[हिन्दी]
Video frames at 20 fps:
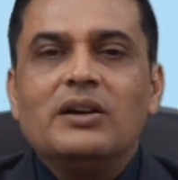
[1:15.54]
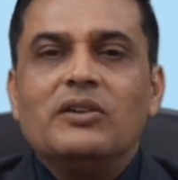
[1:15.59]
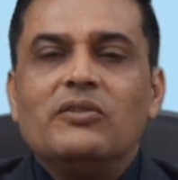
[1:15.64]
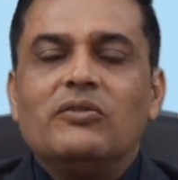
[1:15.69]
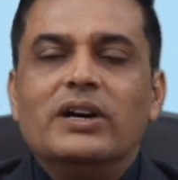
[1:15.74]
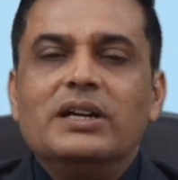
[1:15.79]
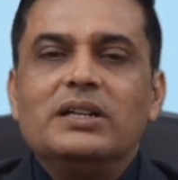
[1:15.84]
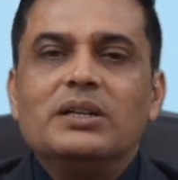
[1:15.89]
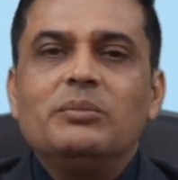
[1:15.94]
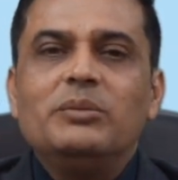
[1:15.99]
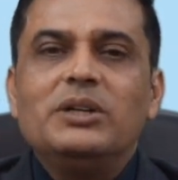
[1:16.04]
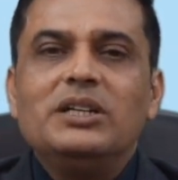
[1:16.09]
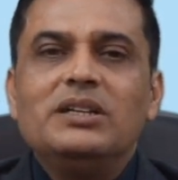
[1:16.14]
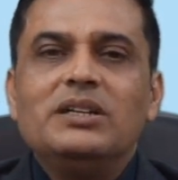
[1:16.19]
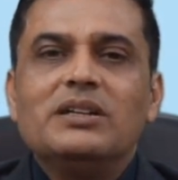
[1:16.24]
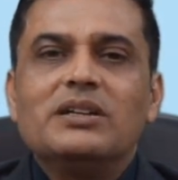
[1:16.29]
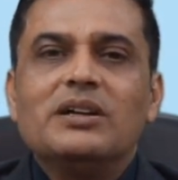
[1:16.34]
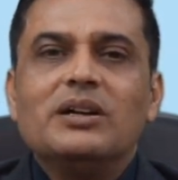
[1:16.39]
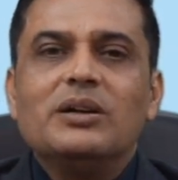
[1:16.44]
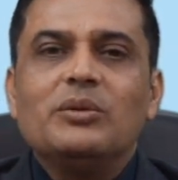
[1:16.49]
वाइटामिन
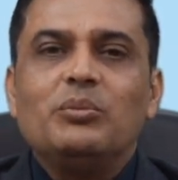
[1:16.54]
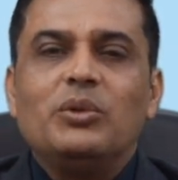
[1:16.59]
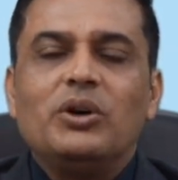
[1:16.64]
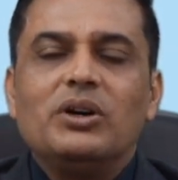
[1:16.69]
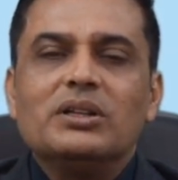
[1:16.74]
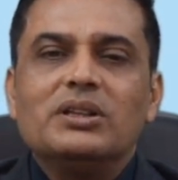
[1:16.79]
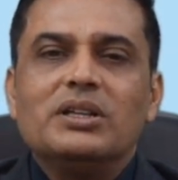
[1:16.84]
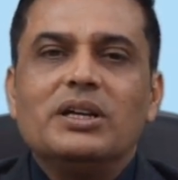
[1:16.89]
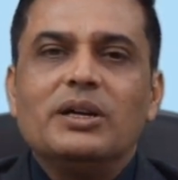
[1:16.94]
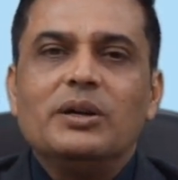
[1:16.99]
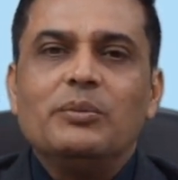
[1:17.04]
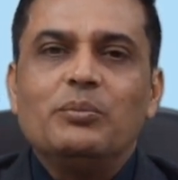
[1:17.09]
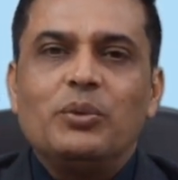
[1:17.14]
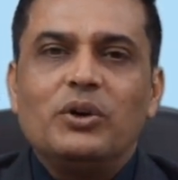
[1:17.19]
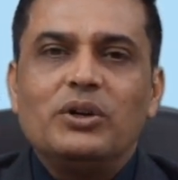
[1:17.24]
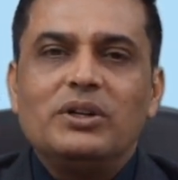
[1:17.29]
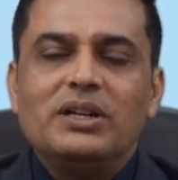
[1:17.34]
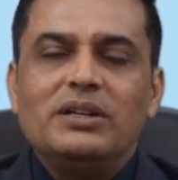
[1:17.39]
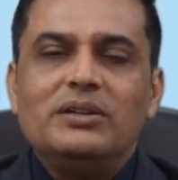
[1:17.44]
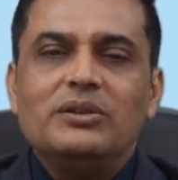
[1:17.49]
डी का बहुत
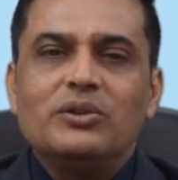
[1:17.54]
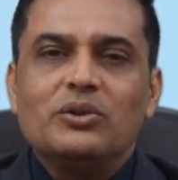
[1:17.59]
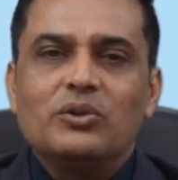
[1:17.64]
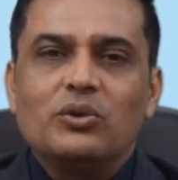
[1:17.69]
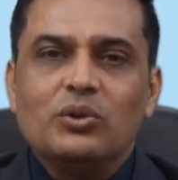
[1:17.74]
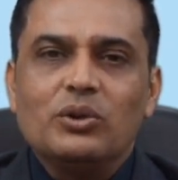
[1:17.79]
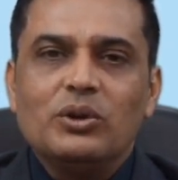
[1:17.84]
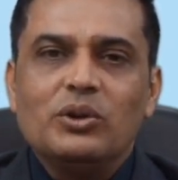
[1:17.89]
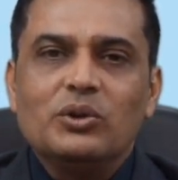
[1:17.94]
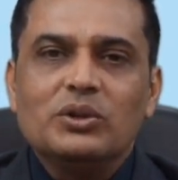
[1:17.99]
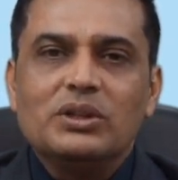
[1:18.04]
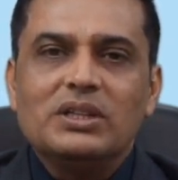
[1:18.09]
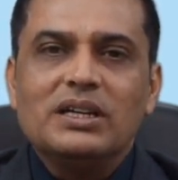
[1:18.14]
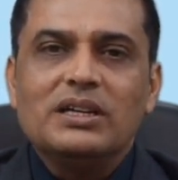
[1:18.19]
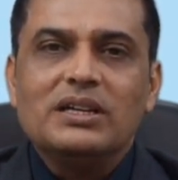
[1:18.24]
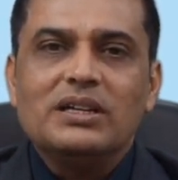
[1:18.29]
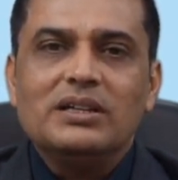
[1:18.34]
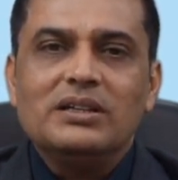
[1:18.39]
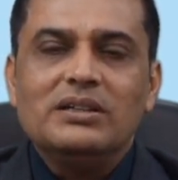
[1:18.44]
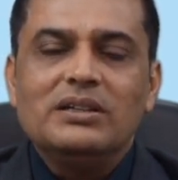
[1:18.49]
इम्पॉर्टेंट रोल होता
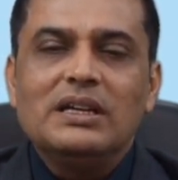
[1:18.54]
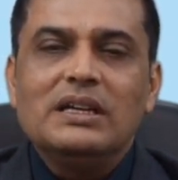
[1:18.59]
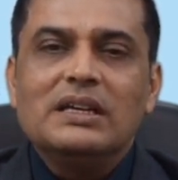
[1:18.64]
है